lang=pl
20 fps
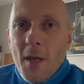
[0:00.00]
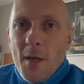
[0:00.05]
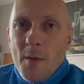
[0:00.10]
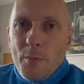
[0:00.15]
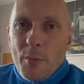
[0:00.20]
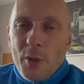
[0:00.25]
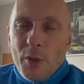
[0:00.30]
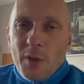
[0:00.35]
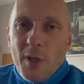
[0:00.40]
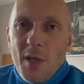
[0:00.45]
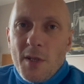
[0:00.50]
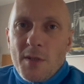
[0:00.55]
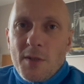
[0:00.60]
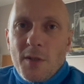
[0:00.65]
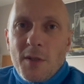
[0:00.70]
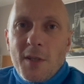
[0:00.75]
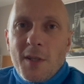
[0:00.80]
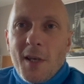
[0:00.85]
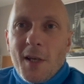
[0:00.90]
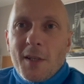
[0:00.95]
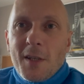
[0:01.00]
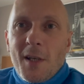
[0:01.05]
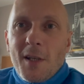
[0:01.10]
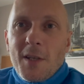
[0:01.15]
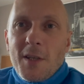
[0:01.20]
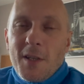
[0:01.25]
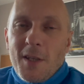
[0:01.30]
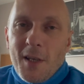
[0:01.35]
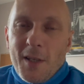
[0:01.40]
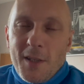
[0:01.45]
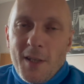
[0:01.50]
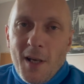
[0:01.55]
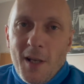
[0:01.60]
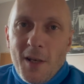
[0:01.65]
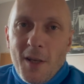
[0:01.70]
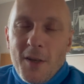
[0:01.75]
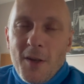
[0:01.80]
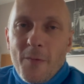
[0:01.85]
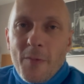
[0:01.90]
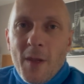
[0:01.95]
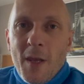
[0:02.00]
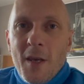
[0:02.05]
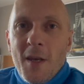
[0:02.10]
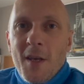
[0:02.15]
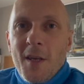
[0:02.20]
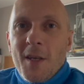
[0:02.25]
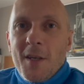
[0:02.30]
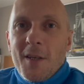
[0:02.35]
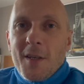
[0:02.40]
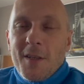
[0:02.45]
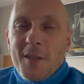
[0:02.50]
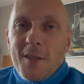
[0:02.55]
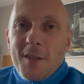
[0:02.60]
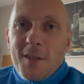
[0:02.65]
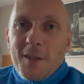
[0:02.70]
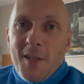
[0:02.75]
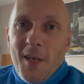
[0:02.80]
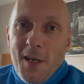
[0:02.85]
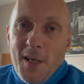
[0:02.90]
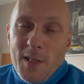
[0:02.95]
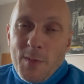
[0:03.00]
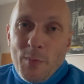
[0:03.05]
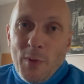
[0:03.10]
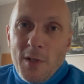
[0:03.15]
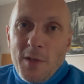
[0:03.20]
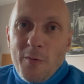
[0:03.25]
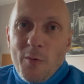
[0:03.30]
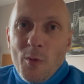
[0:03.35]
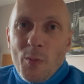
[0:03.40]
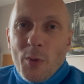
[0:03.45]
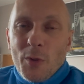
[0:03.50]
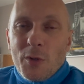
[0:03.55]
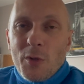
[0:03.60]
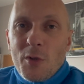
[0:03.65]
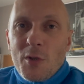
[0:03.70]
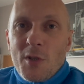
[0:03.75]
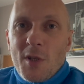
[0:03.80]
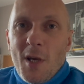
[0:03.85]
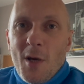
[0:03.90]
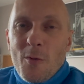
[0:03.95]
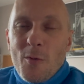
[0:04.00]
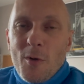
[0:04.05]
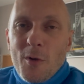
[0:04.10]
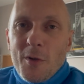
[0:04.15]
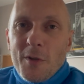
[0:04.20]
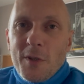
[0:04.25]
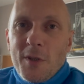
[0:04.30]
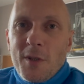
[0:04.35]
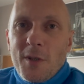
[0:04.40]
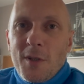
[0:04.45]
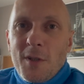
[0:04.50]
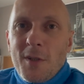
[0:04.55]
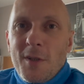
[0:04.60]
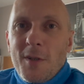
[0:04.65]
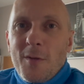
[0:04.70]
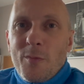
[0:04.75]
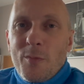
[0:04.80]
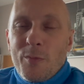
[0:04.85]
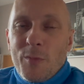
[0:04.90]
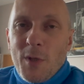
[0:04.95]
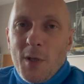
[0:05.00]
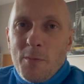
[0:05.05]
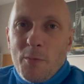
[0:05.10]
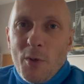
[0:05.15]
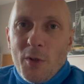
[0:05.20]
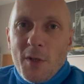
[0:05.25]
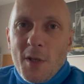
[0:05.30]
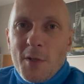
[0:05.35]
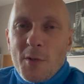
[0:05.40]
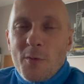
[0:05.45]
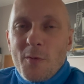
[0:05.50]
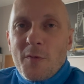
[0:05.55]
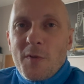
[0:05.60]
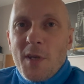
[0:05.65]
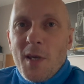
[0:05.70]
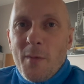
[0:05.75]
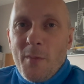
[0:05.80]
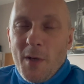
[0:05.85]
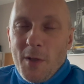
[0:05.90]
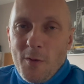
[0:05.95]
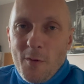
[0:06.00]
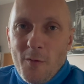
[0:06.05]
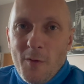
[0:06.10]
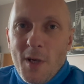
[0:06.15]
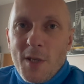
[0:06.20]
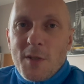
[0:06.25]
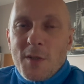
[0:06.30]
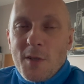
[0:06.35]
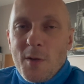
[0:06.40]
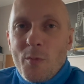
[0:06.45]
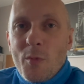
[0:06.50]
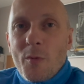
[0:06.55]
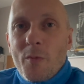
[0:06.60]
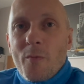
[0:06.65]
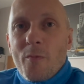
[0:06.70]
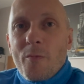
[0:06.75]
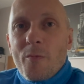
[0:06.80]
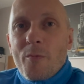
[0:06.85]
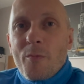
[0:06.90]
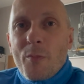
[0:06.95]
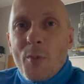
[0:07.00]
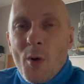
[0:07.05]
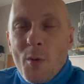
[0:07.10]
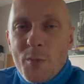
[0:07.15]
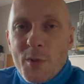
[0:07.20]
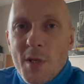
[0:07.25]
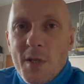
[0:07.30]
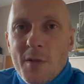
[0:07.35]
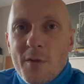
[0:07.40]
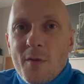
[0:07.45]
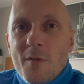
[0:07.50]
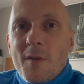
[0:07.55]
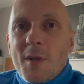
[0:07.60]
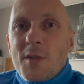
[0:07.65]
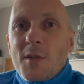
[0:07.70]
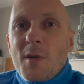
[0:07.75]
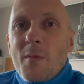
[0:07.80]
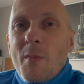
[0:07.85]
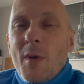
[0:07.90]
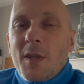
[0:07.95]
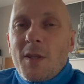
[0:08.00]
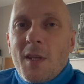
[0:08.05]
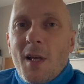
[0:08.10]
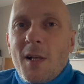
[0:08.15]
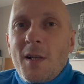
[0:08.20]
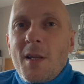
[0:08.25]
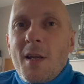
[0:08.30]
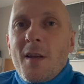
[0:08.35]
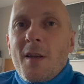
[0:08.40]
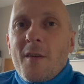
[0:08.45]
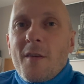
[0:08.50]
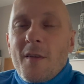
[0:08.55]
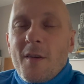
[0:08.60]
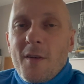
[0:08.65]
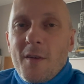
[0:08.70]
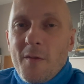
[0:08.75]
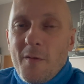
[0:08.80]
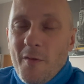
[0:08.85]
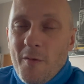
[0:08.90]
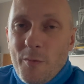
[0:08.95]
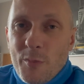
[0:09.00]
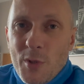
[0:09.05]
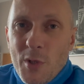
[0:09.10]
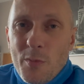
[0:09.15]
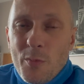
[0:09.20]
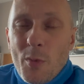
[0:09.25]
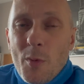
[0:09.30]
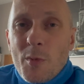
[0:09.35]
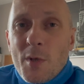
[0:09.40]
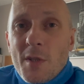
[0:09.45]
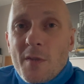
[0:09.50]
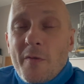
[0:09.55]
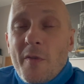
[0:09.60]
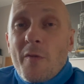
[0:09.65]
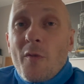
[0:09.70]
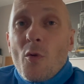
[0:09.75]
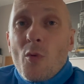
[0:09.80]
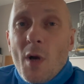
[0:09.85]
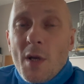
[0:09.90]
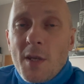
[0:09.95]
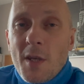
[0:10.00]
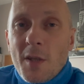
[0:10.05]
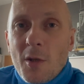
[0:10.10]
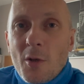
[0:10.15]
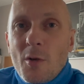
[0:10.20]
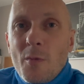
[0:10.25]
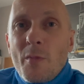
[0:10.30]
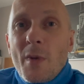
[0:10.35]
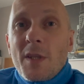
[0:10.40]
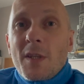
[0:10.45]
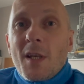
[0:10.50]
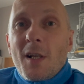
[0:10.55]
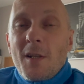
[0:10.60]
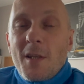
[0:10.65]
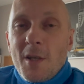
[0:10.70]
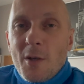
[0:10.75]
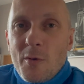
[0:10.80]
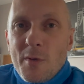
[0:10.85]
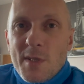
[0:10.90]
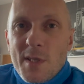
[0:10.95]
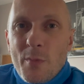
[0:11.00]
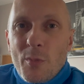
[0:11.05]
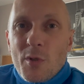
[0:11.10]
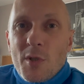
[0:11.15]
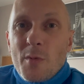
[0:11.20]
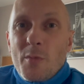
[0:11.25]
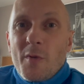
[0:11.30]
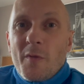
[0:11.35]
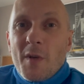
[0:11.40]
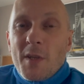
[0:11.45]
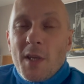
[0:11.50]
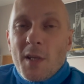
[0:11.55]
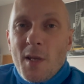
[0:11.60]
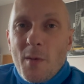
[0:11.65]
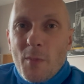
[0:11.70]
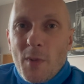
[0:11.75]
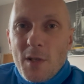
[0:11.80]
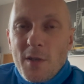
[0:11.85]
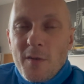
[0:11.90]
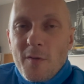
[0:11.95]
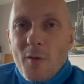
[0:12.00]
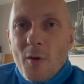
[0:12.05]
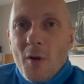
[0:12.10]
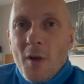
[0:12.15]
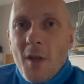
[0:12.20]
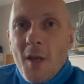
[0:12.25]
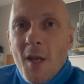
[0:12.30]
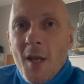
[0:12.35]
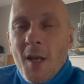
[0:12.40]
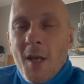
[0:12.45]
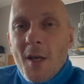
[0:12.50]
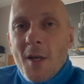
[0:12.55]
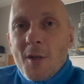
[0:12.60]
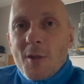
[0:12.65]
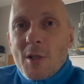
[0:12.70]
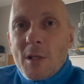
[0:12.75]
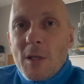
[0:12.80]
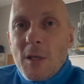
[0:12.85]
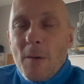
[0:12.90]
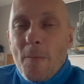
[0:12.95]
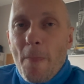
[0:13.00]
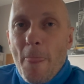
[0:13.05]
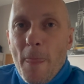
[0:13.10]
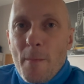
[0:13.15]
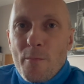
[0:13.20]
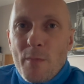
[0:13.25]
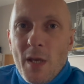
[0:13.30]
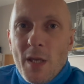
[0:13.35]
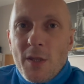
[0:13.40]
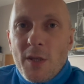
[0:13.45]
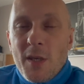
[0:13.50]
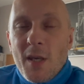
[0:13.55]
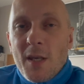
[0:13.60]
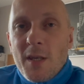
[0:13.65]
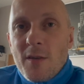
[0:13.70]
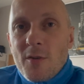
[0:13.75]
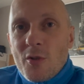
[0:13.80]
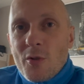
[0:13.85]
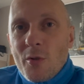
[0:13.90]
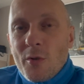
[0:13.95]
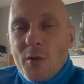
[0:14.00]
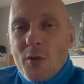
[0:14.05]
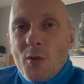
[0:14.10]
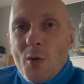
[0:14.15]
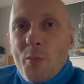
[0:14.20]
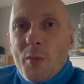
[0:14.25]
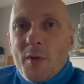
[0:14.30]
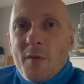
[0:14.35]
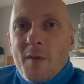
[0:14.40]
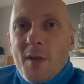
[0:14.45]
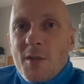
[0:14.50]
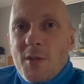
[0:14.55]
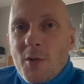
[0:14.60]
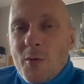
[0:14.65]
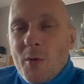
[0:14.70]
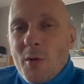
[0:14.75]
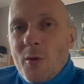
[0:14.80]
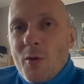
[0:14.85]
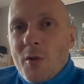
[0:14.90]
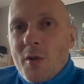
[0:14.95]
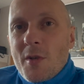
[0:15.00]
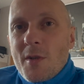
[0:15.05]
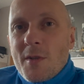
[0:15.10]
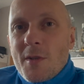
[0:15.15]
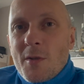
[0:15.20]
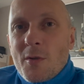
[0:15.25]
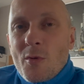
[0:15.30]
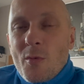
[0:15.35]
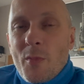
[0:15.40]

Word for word: protesty itd., tak itd. Tak y, teraz paliwo podrożało i tych protestów nie ma. No właśnie, bo poprzez to właśnie mentalne, y, poprzez wywołanie tego mentalnego zapotrzebowania na paliwo. Czyli media i rząd doprowadziły do kryzysu